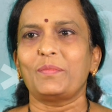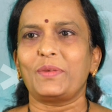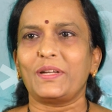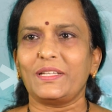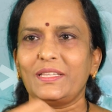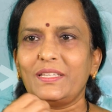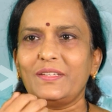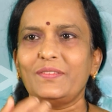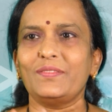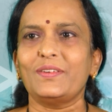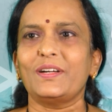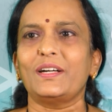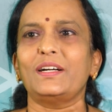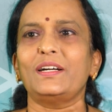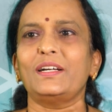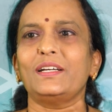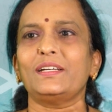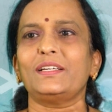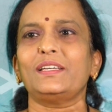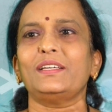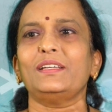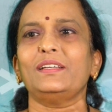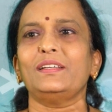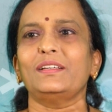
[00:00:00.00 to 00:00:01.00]
ప్రతి
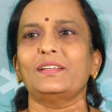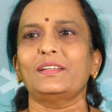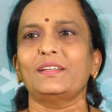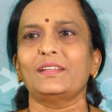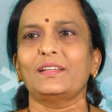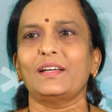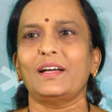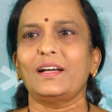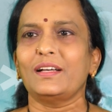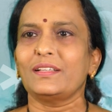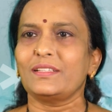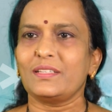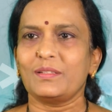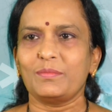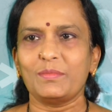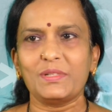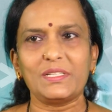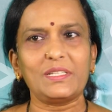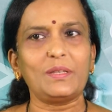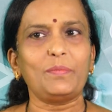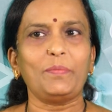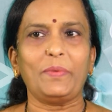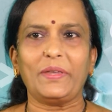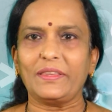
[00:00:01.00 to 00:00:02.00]
వాళ్ళకి ఆ
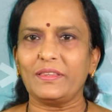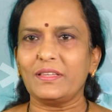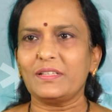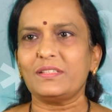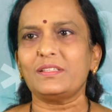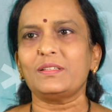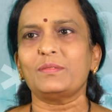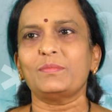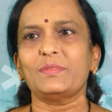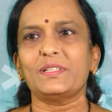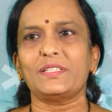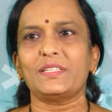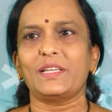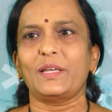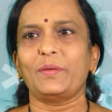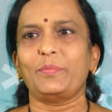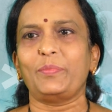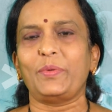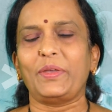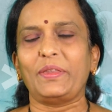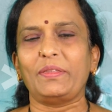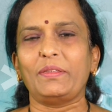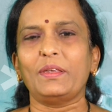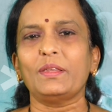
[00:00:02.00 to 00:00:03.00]
సమస్య పెద్ద సమస్య
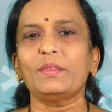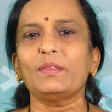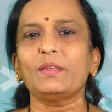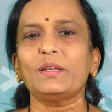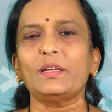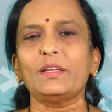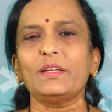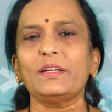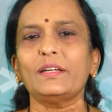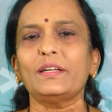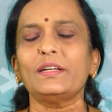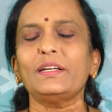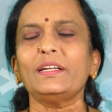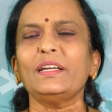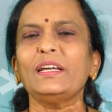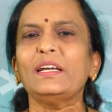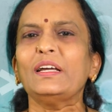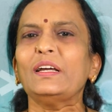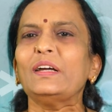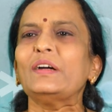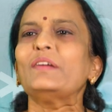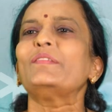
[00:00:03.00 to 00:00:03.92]
అయిపోయింది ఎందుకనంటే